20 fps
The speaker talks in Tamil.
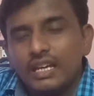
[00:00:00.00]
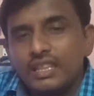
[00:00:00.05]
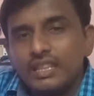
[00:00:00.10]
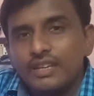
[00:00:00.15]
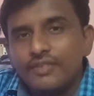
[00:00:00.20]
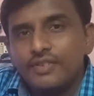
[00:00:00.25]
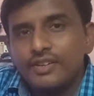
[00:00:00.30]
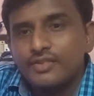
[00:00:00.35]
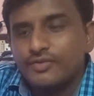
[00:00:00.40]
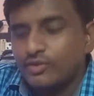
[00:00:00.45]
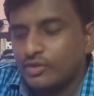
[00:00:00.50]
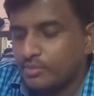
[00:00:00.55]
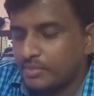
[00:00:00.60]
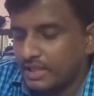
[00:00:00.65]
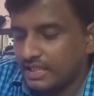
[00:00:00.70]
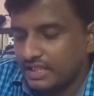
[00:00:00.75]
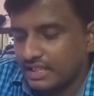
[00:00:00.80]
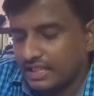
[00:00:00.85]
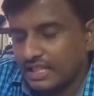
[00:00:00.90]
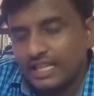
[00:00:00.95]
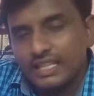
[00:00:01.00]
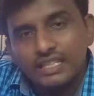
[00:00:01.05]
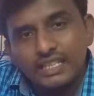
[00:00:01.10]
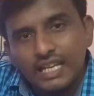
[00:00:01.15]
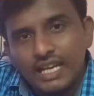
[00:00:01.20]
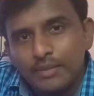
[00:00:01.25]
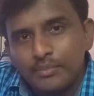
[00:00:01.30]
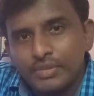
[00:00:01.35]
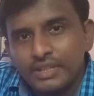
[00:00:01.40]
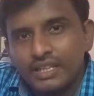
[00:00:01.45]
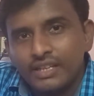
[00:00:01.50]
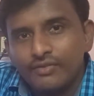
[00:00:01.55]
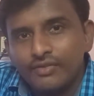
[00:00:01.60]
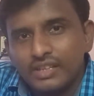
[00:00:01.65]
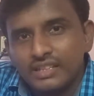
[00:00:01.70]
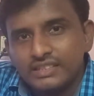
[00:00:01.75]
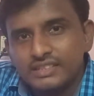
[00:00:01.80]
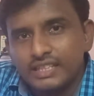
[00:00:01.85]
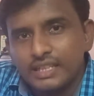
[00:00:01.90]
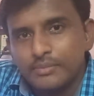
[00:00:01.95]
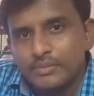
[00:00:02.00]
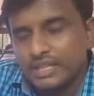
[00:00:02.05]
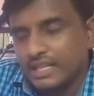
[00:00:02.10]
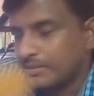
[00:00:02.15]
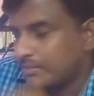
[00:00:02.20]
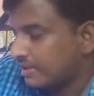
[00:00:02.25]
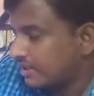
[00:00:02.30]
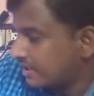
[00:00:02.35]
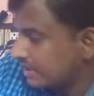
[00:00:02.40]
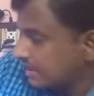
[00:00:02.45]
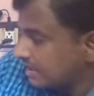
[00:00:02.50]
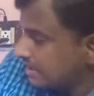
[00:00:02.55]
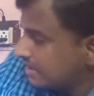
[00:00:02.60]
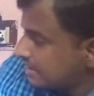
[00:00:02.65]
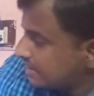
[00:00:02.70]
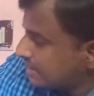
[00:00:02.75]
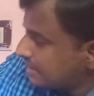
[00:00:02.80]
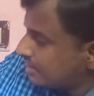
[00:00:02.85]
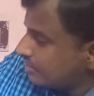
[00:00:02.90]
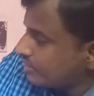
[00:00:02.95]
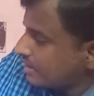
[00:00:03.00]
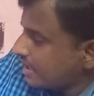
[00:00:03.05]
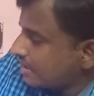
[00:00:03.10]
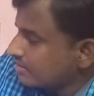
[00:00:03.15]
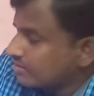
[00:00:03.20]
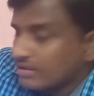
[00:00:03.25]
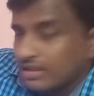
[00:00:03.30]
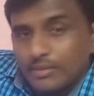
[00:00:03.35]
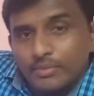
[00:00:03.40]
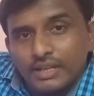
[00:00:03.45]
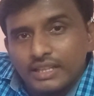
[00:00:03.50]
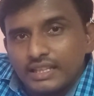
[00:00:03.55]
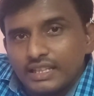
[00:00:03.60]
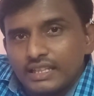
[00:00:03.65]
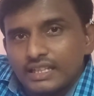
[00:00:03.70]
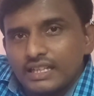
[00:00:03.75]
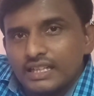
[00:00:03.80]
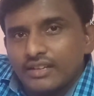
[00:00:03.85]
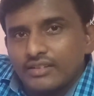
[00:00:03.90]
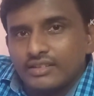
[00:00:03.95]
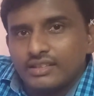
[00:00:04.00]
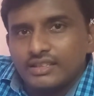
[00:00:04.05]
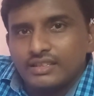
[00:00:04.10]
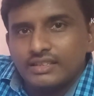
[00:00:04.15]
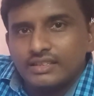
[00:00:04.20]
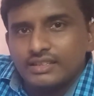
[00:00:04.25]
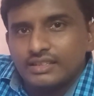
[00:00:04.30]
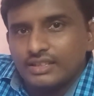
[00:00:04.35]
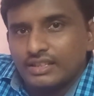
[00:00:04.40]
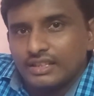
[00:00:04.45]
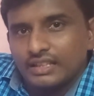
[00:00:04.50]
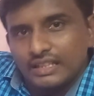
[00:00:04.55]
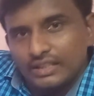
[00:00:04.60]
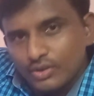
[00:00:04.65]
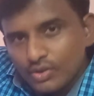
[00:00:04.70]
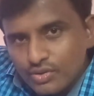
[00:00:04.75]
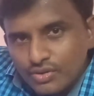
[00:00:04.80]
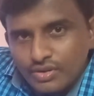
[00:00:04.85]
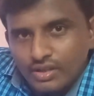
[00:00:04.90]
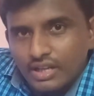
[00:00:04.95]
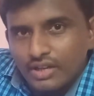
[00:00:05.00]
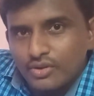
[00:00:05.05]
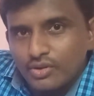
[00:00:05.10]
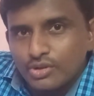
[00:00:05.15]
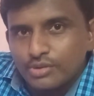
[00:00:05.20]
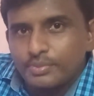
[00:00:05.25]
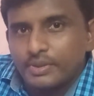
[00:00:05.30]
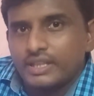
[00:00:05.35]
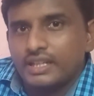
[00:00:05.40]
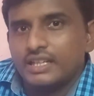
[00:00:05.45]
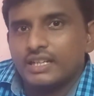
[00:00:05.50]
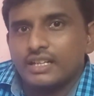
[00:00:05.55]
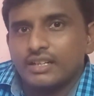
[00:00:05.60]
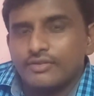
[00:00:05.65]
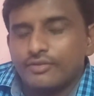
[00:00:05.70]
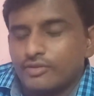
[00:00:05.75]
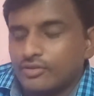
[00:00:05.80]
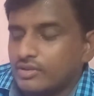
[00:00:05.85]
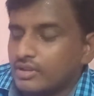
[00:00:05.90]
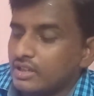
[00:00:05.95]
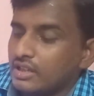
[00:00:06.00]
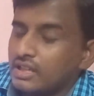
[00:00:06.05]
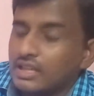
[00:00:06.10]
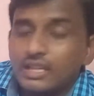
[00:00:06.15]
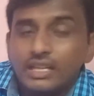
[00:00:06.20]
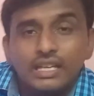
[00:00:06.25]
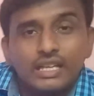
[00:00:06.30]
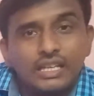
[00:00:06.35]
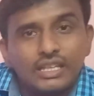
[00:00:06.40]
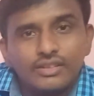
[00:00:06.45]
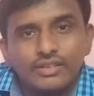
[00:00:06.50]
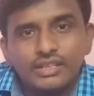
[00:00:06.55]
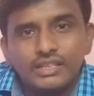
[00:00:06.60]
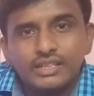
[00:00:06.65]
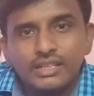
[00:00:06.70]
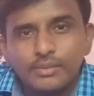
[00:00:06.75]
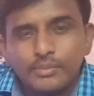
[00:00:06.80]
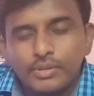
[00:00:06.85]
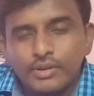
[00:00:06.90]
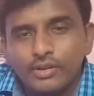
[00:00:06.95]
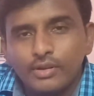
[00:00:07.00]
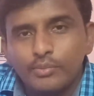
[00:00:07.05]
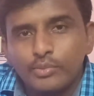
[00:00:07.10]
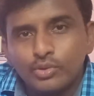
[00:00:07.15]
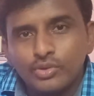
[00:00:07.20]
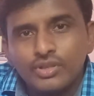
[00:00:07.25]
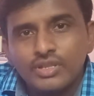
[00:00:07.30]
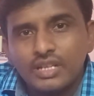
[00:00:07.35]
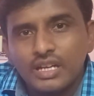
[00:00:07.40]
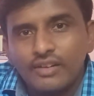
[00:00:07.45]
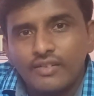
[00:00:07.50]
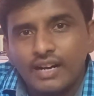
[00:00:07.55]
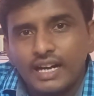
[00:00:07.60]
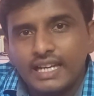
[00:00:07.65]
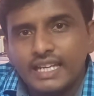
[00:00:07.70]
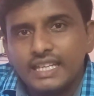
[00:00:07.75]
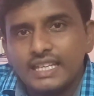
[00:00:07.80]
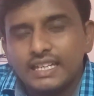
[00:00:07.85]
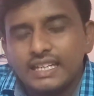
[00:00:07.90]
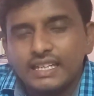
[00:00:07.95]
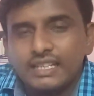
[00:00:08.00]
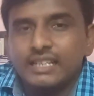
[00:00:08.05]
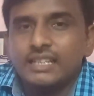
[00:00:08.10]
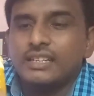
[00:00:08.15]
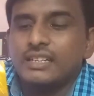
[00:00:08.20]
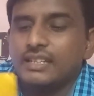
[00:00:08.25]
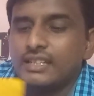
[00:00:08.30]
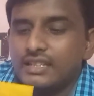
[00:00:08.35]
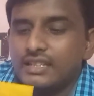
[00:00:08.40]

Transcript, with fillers: இந்த ஃபிஷ் ஃபுட் பார்த்தீங்கன்னா இது நான் இப்போ தான் ஃபஸ்ட் டைம் ட்ரை பண்ணுறேன் இது ரெண்டும் ஆக்சுவலாக பார்த்தீங்கன்னா நான் வந்துட்டு யூஸ்வலாக யூஸ் பண்ணிகிட்ருக்க ஃபுட் இது வந்துட்டு இப்போது புதுசாக வாங்கியிருக்கேன்